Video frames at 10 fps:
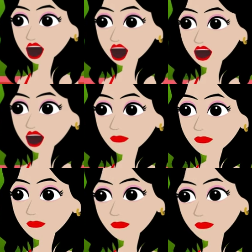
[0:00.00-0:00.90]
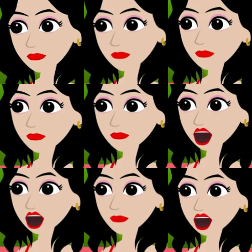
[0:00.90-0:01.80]
भूलूंगी
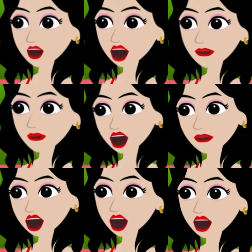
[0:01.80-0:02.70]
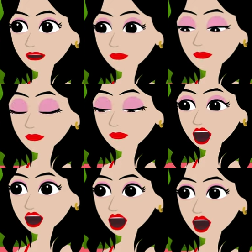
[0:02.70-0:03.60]
लेकिन आप कहाँ हो ऑटो